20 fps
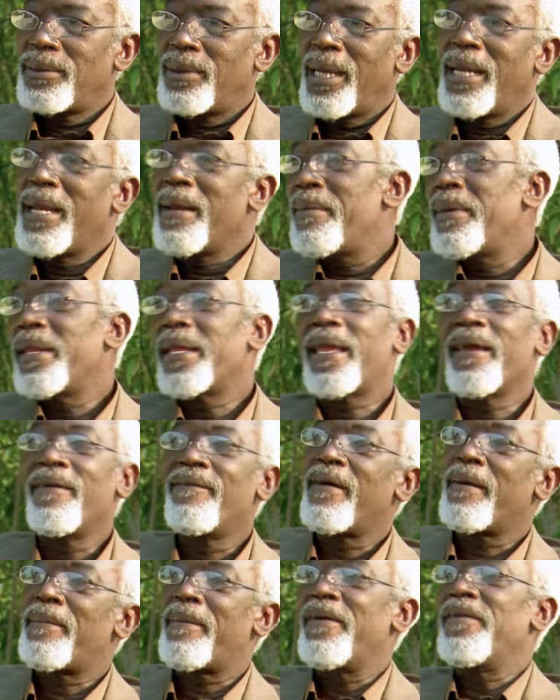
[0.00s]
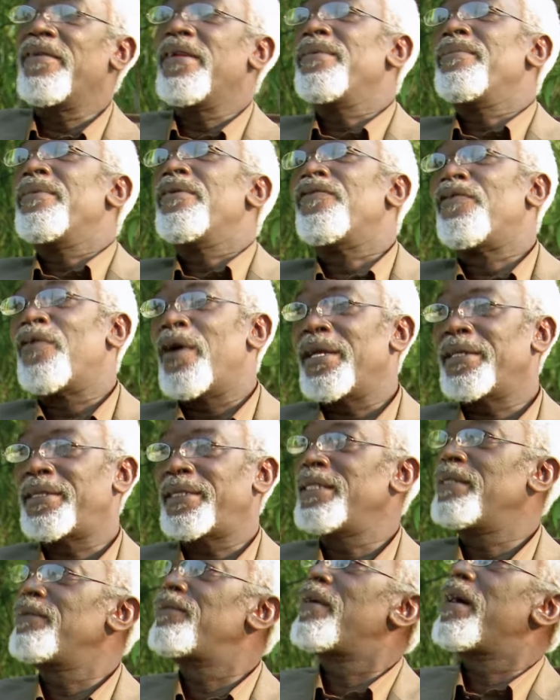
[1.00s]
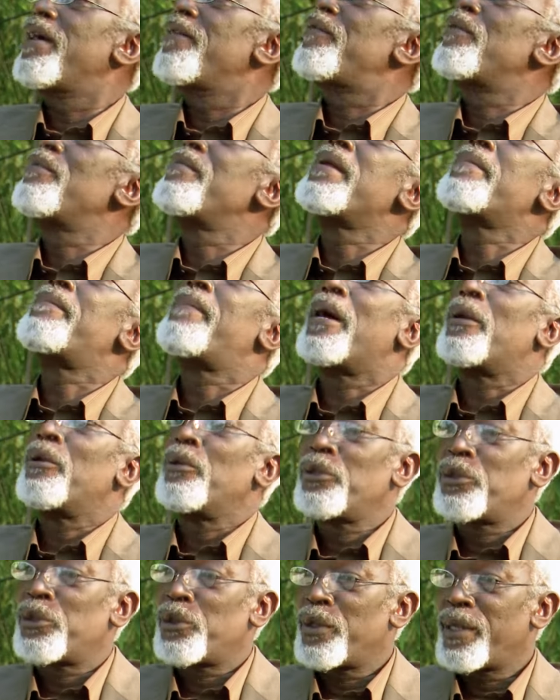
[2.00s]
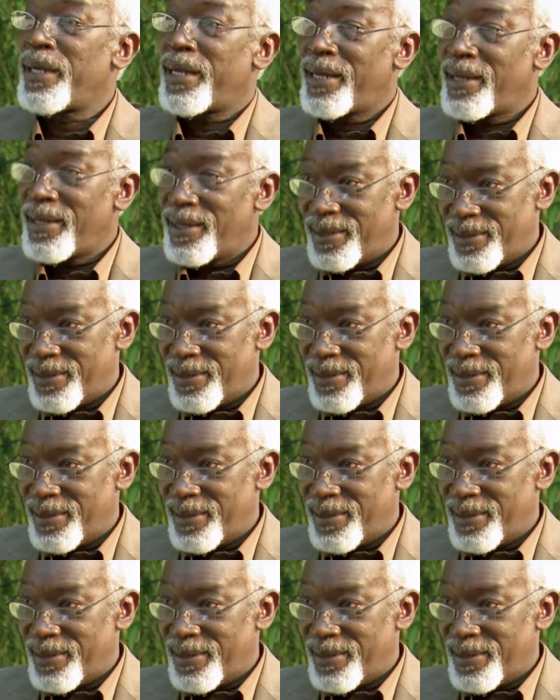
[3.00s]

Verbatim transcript: un Américain ne va pas venir me voir ici, voir, il faut mettre panneau solaire.